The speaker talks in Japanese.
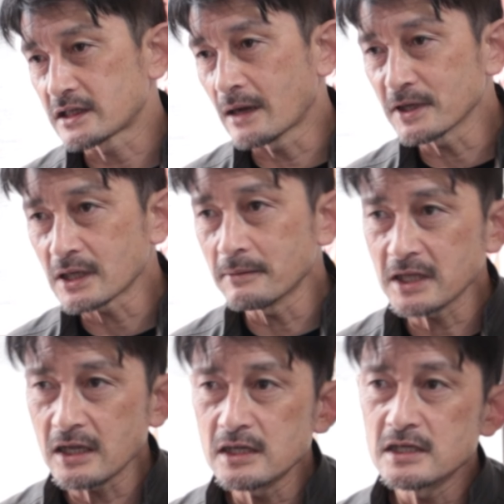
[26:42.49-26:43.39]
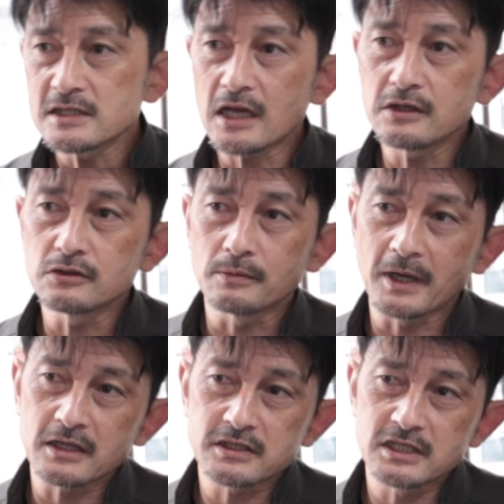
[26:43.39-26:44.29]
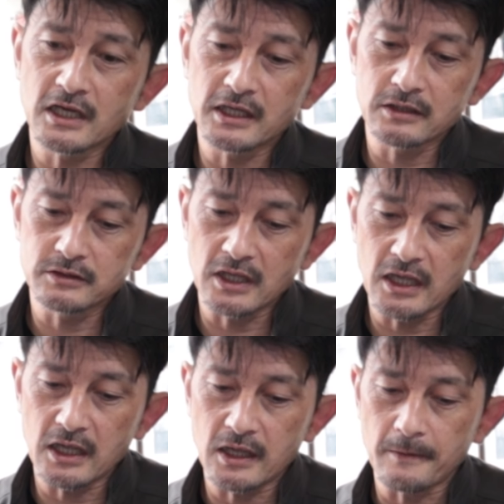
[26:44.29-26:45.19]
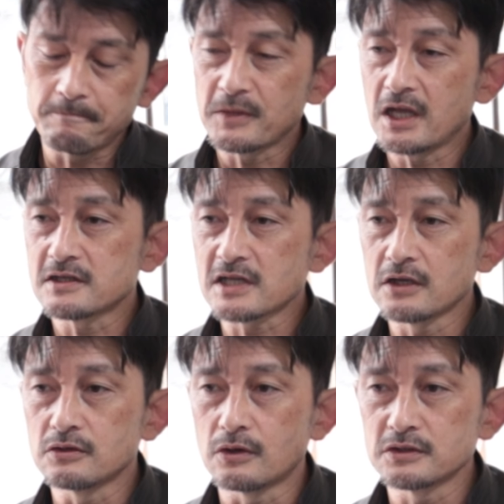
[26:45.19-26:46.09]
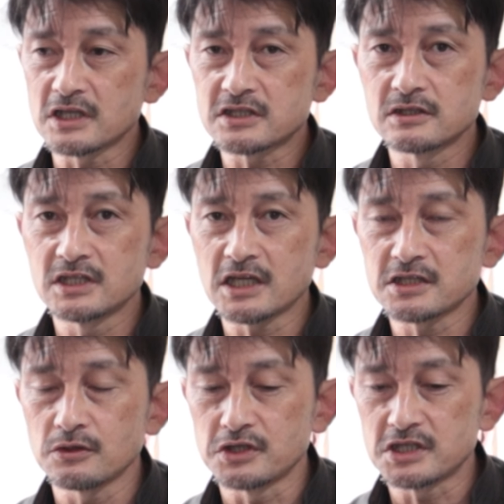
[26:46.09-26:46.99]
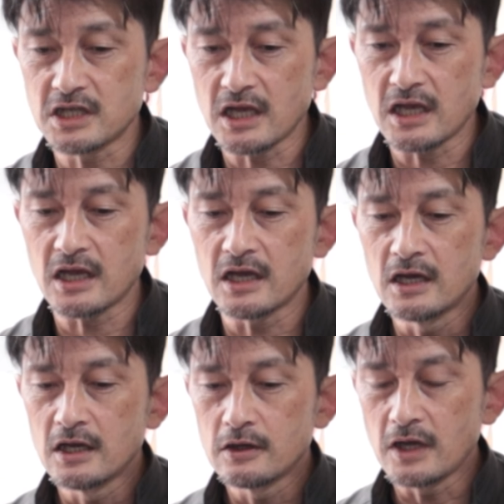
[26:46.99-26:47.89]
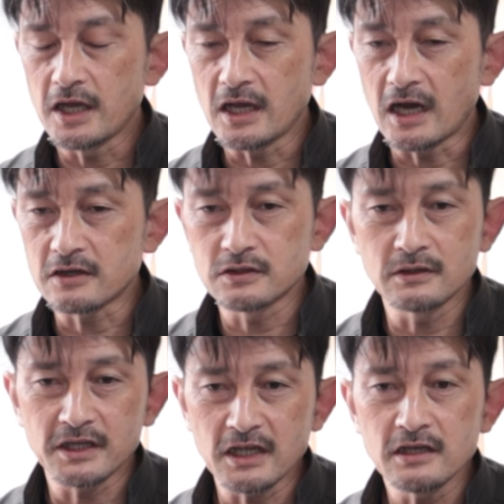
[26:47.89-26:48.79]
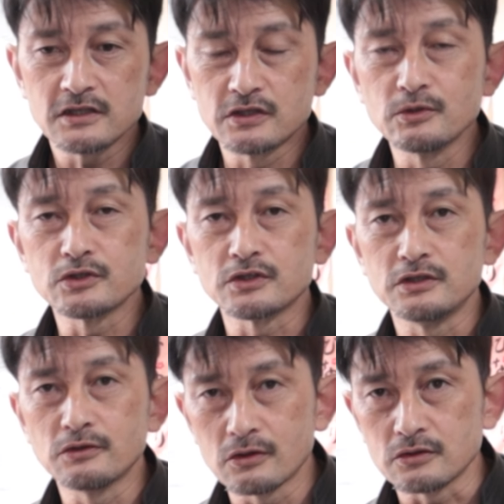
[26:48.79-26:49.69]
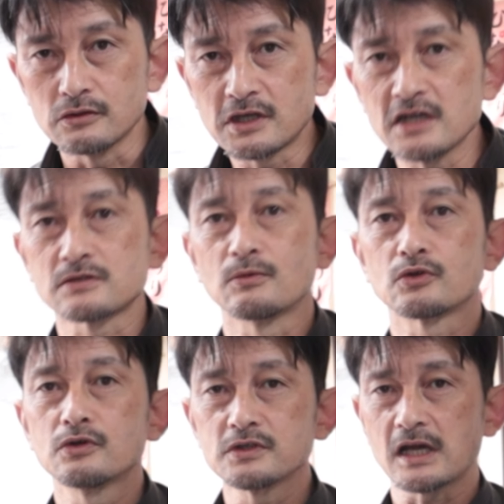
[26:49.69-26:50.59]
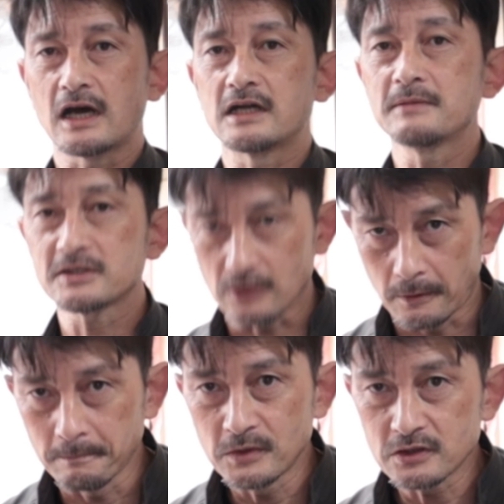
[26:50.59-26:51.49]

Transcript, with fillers: たまたまね、左右のばらつきがなくて、左右同じ突き出しようにして、アクスルがねスムーズに動くケースも当然ありますよ。